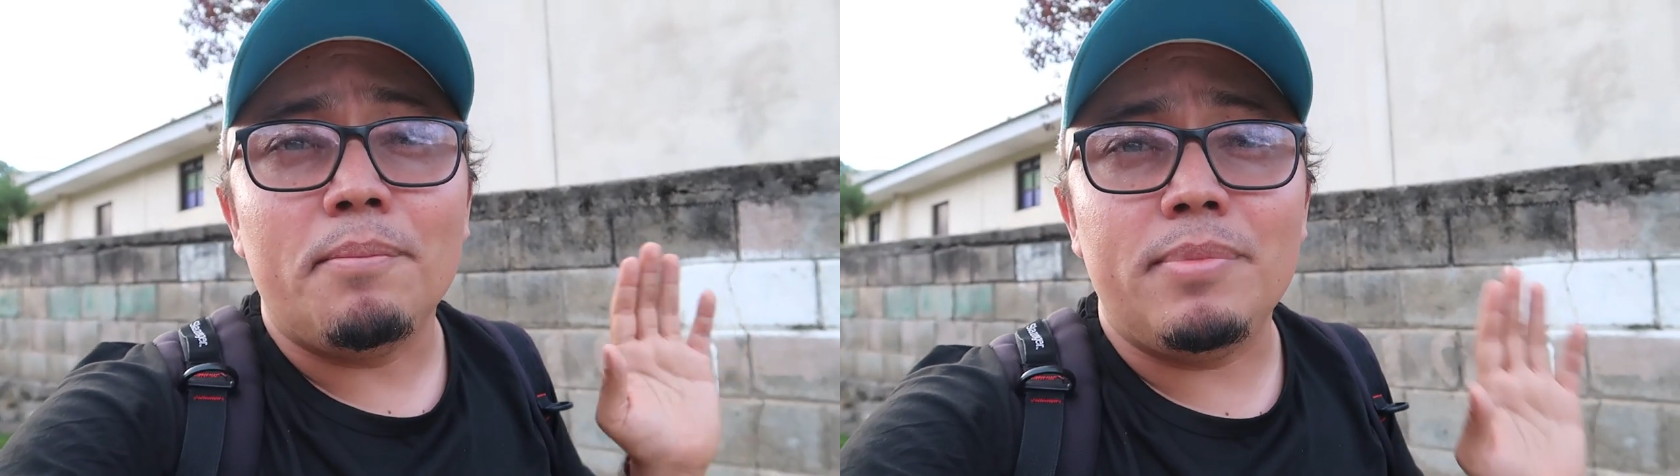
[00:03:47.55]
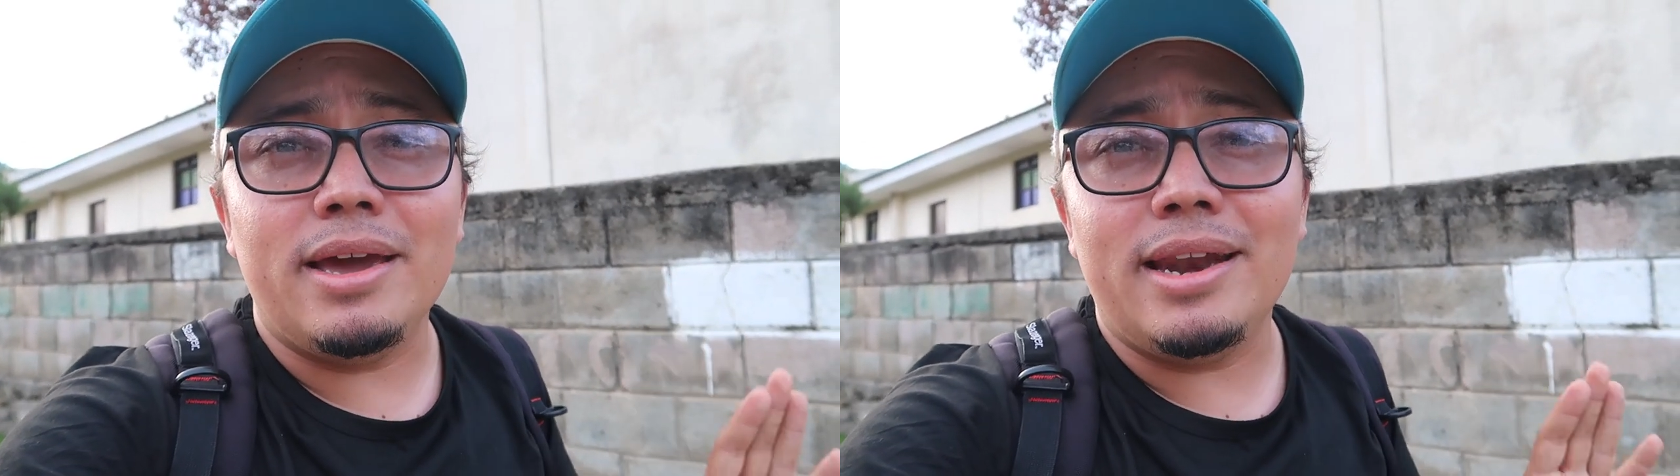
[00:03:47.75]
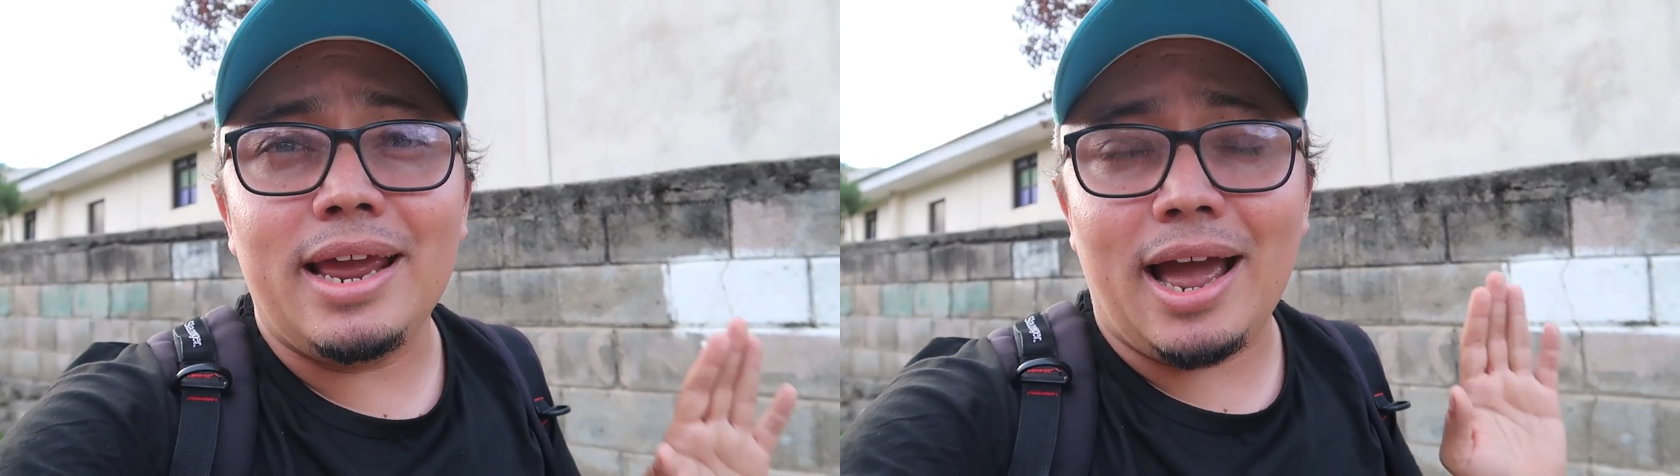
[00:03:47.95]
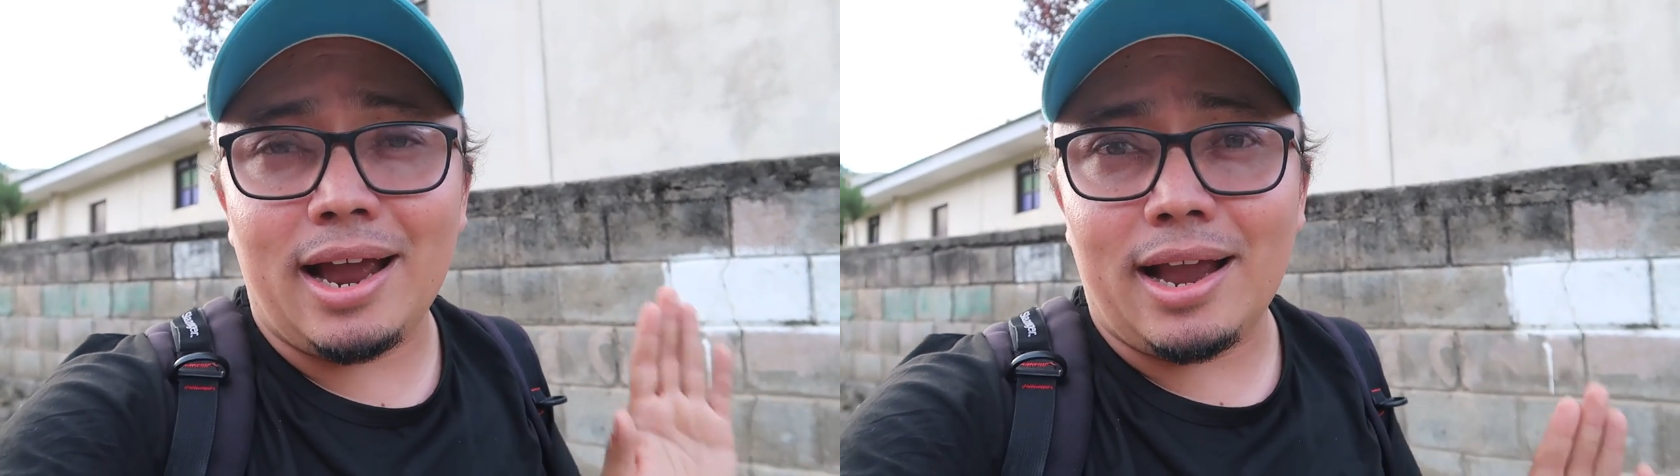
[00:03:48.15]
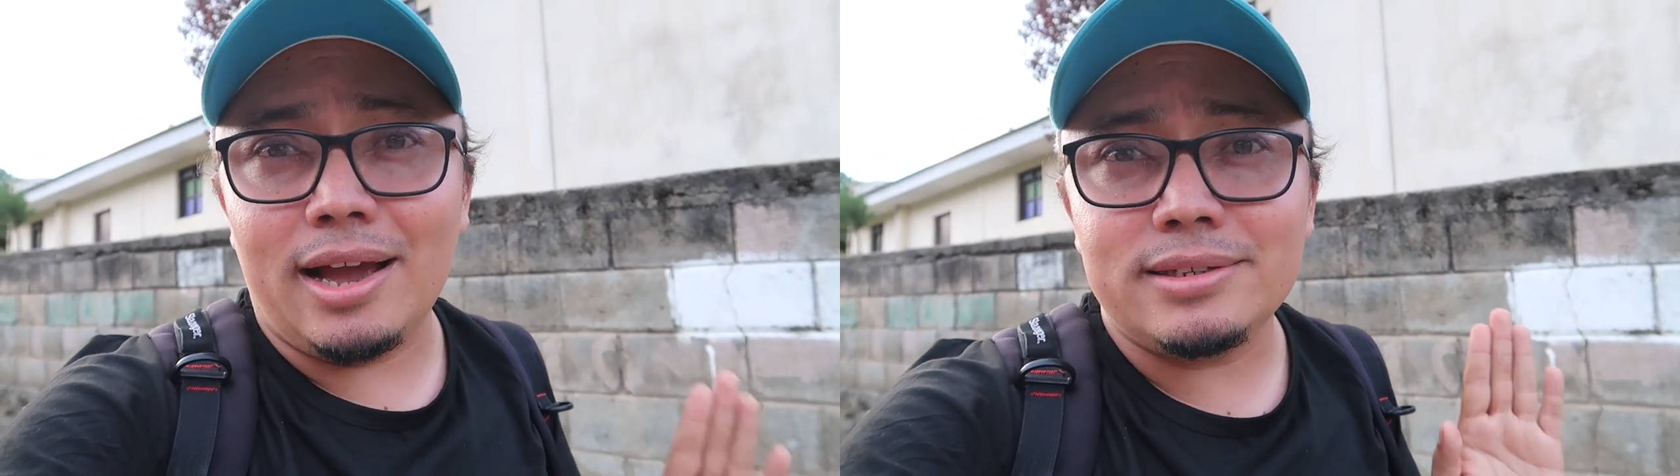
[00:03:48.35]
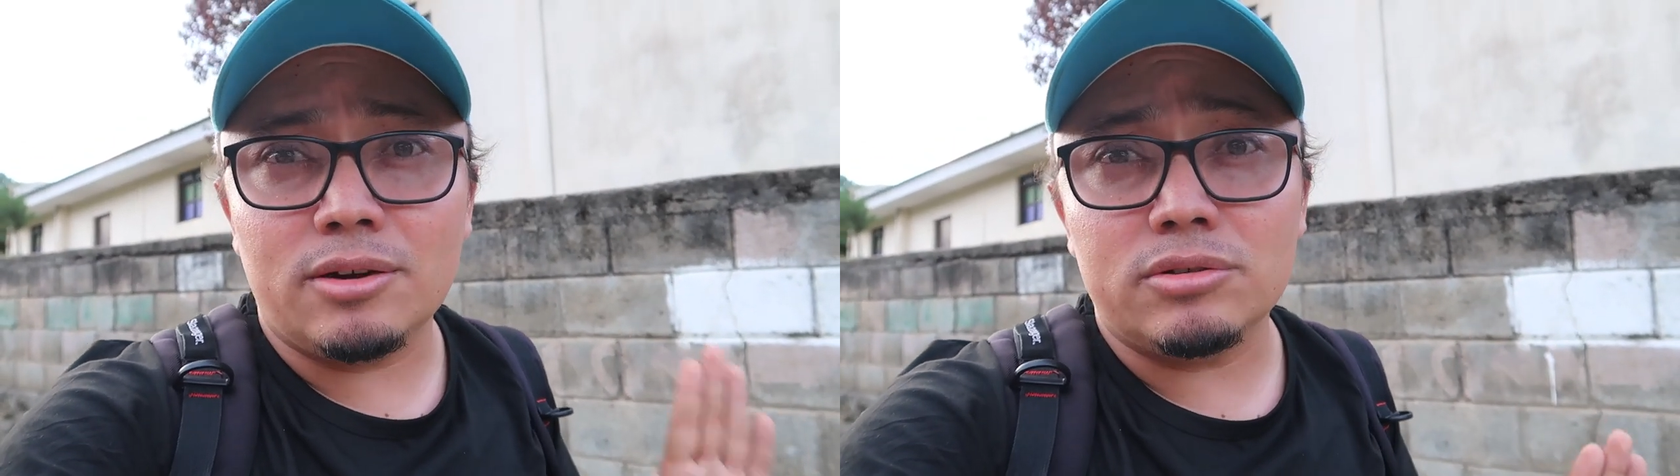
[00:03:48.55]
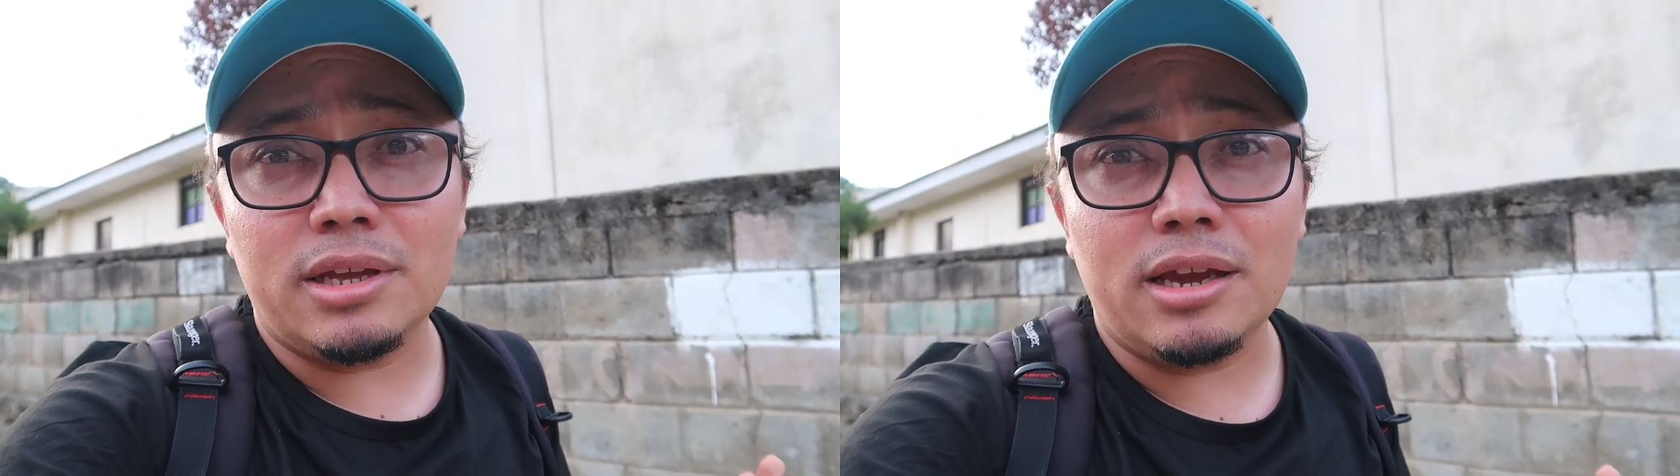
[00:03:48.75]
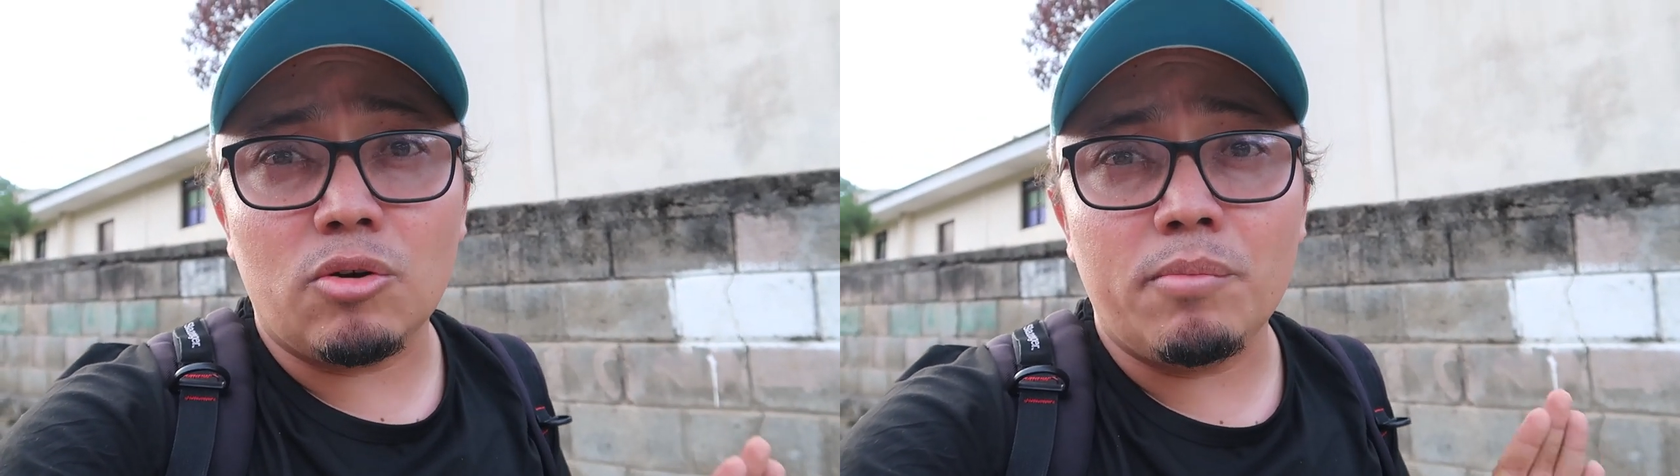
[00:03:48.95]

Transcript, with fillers: viene acá a San José de